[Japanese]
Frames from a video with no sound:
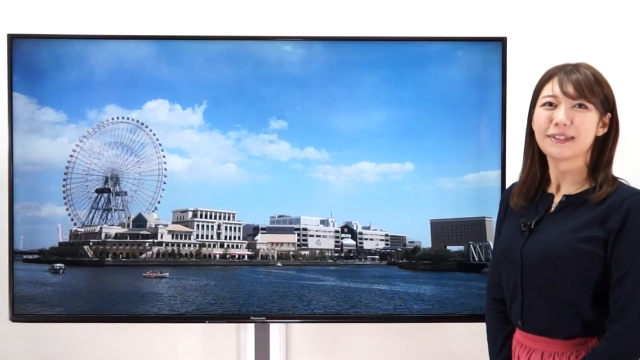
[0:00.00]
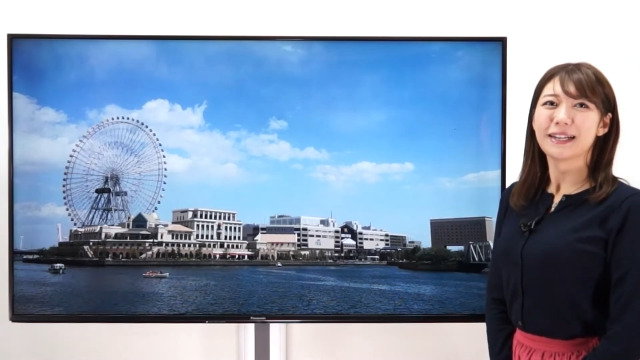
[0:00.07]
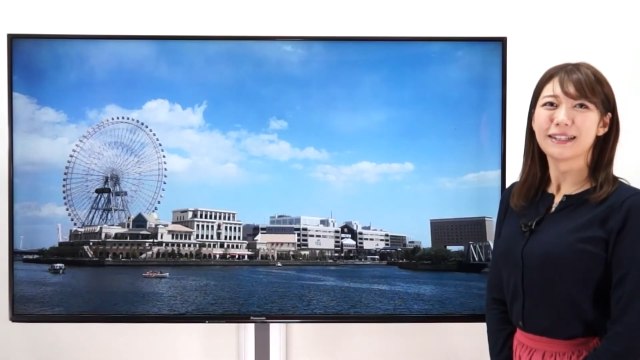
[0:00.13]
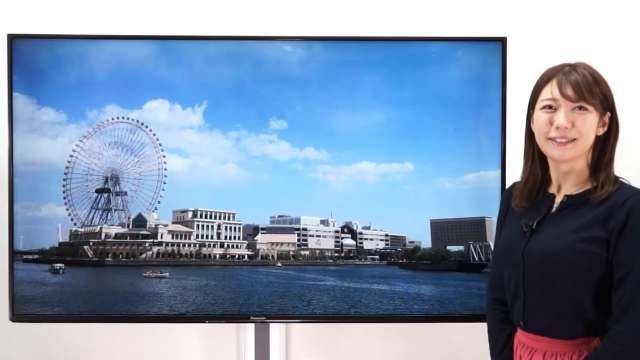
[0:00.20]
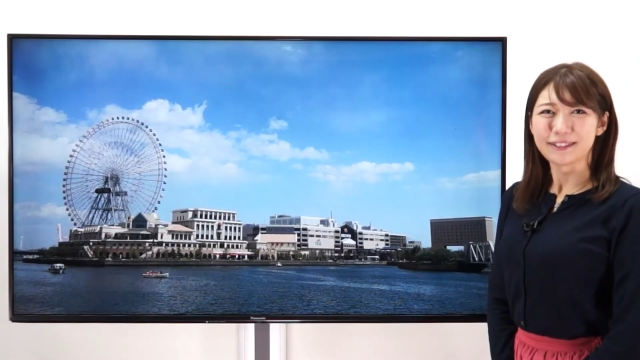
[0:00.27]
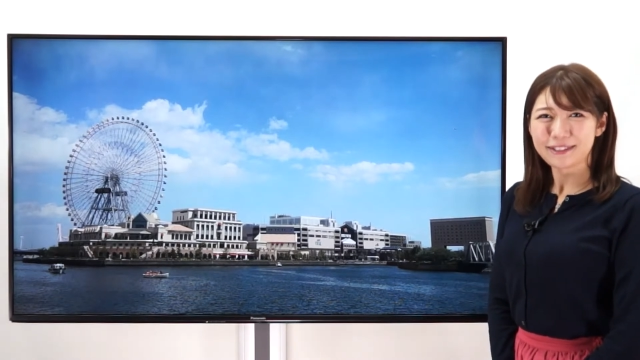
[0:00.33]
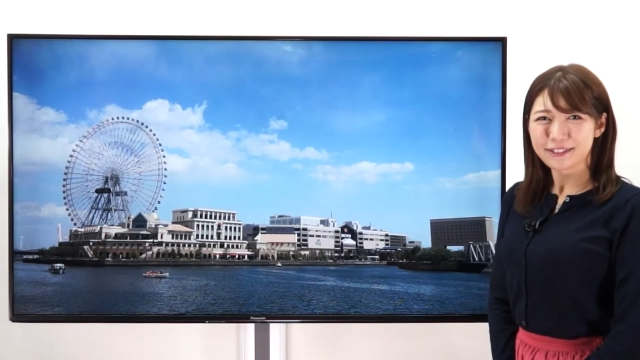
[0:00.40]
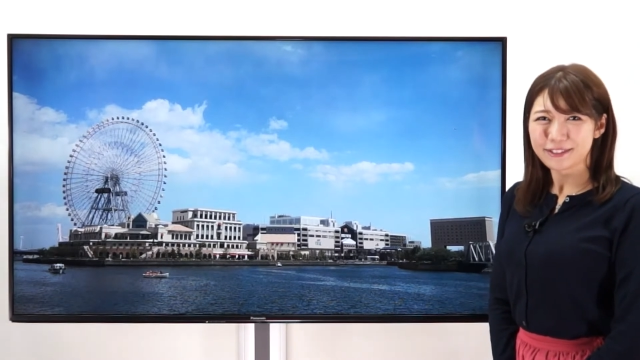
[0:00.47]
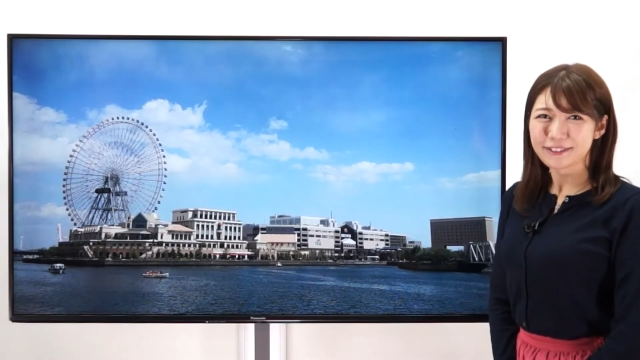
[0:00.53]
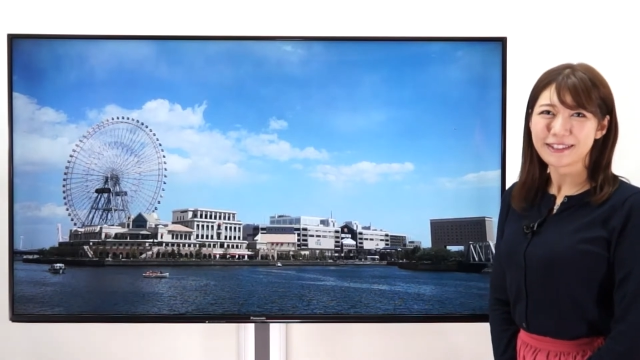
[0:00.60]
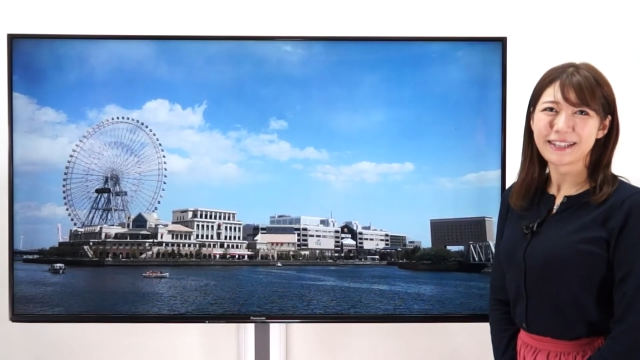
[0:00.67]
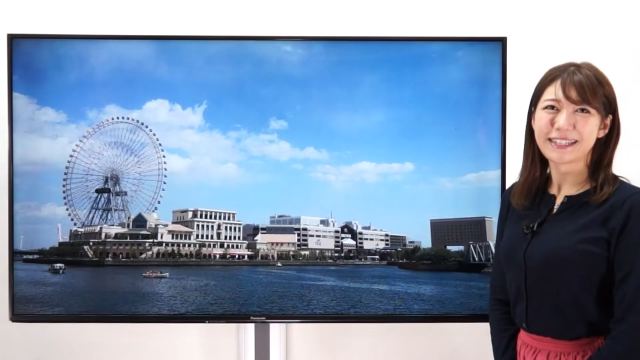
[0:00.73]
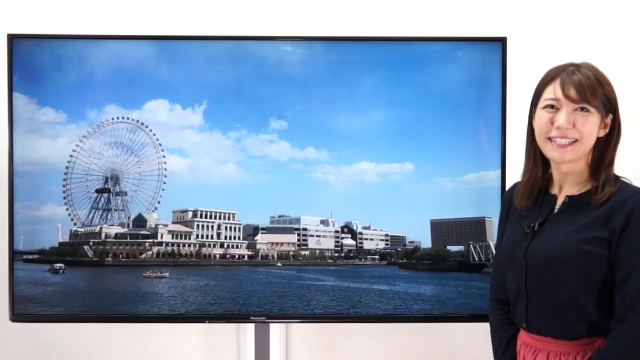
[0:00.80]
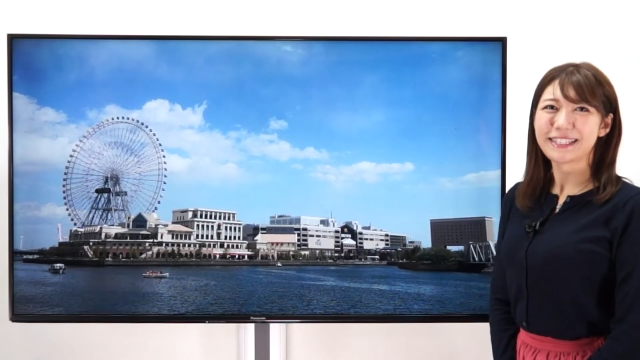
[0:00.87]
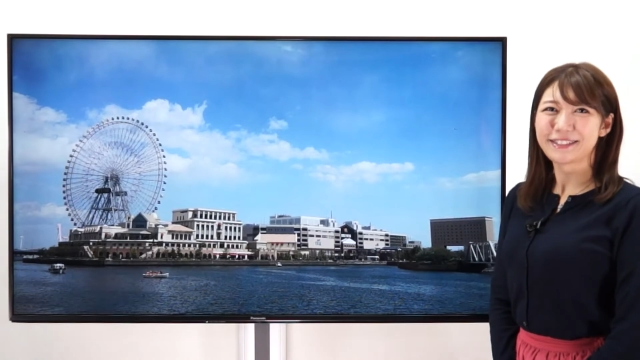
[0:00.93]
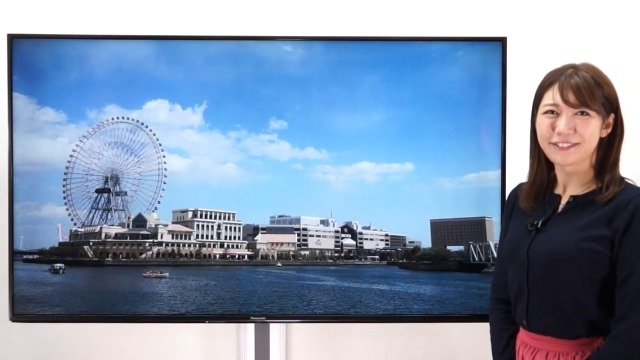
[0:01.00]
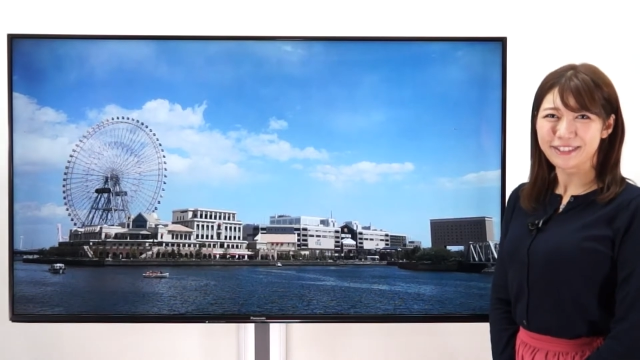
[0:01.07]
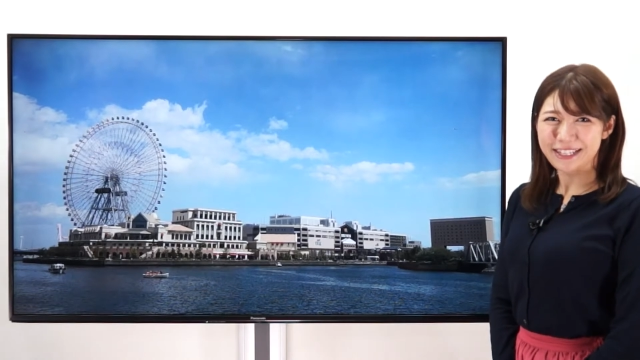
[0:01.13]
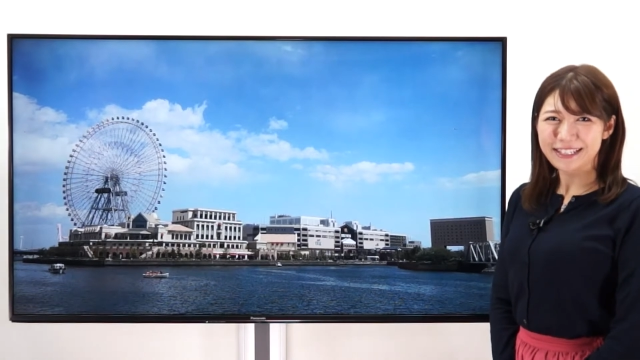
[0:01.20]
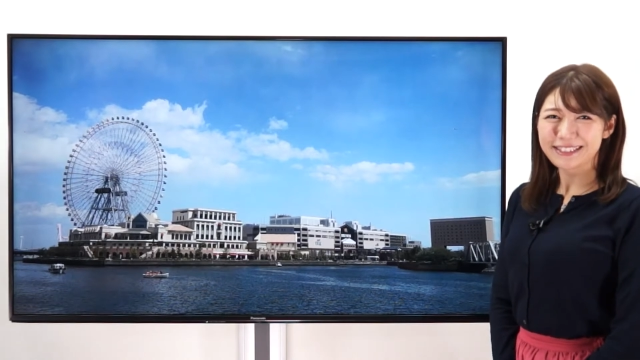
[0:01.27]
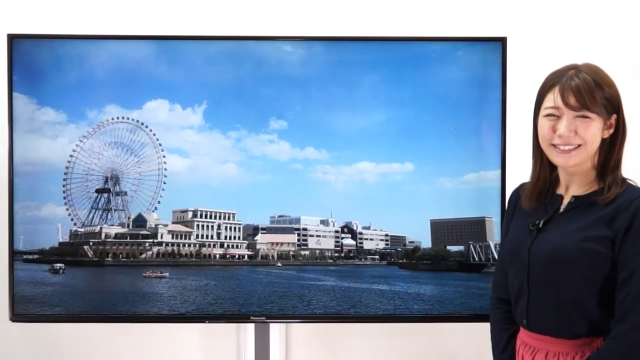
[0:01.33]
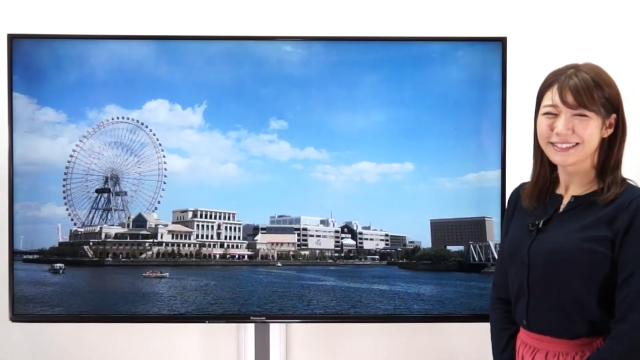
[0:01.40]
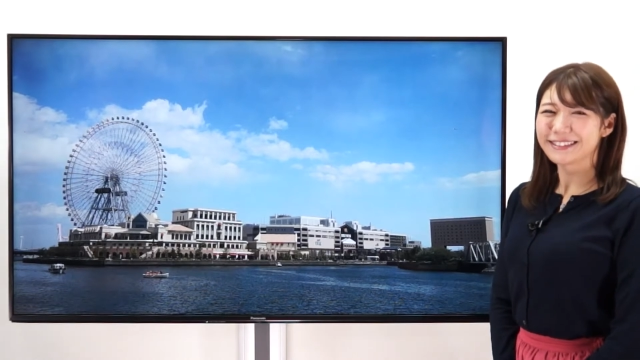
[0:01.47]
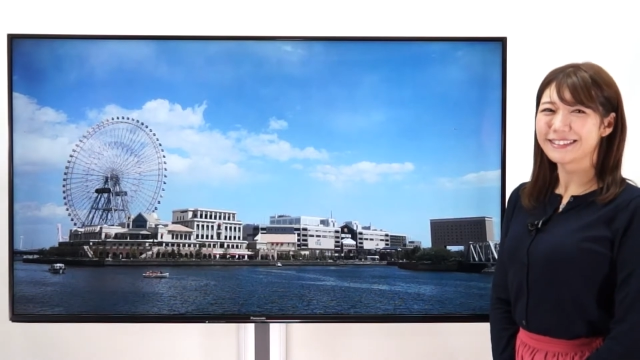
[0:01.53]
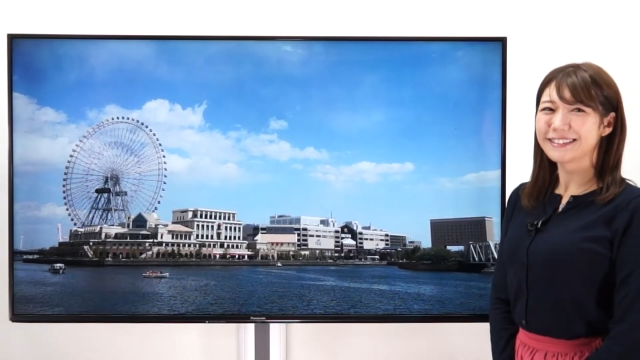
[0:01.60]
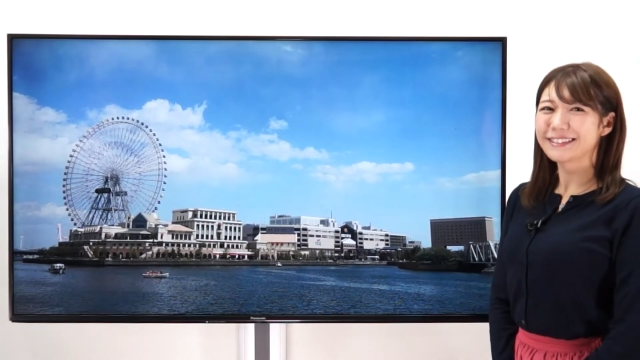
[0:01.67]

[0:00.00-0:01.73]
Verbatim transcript: がぐんぐん上がりそうです。